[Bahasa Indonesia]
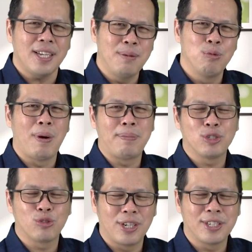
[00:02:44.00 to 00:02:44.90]
Ibu
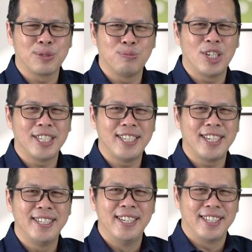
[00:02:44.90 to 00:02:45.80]
bapak saudara
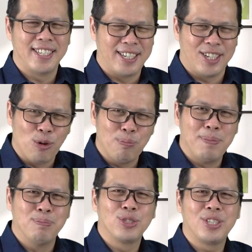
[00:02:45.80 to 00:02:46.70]
semuanya dan Daud
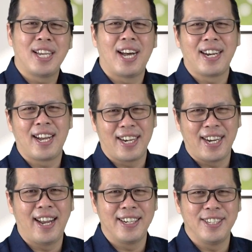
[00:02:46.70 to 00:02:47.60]
membuktikan
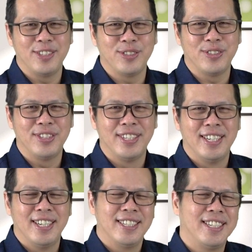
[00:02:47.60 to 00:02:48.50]
akan hal itu.
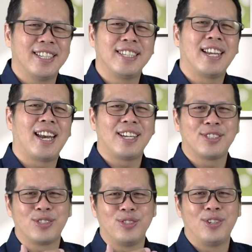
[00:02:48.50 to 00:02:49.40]
Dia tidak
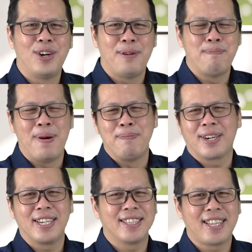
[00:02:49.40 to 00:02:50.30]
langsung
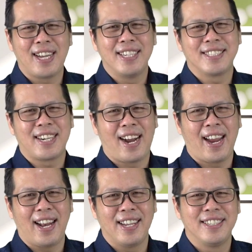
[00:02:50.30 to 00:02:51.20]
memerintah
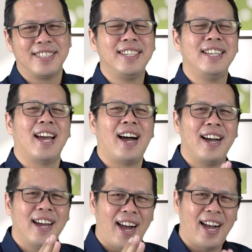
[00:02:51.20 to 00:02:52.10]
Israel, dia
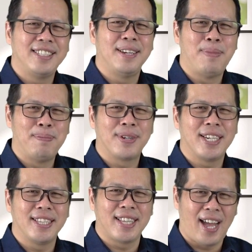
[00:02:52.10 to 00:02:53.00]
hanya
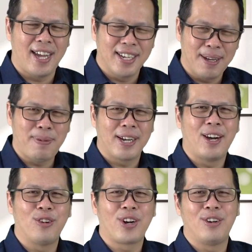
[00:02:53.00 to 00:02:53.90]
memerintah
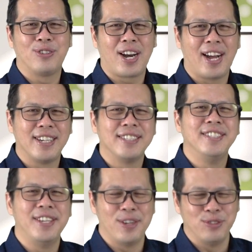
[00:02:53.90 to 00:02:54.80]
kepada orang-orang
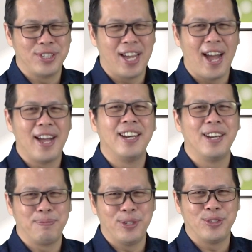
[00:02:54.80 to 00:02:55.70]
Yehuda
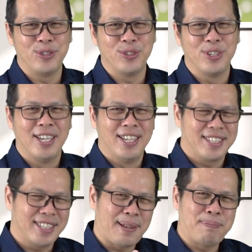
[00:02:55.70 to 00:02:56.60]
lebih dulu.
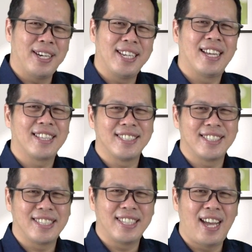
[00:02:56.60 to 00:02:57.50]
Tetapi lihat
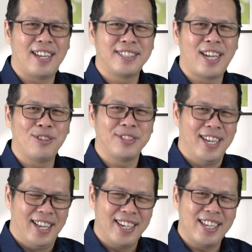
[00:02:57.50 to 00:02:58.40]
kesetiaan Daud,
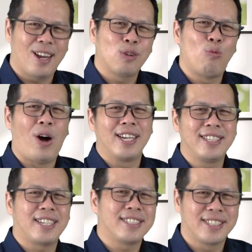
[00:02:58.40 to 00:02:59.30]
lihat
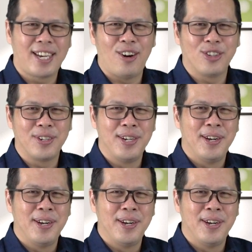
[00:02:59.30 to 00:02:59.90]
kualitas Daud,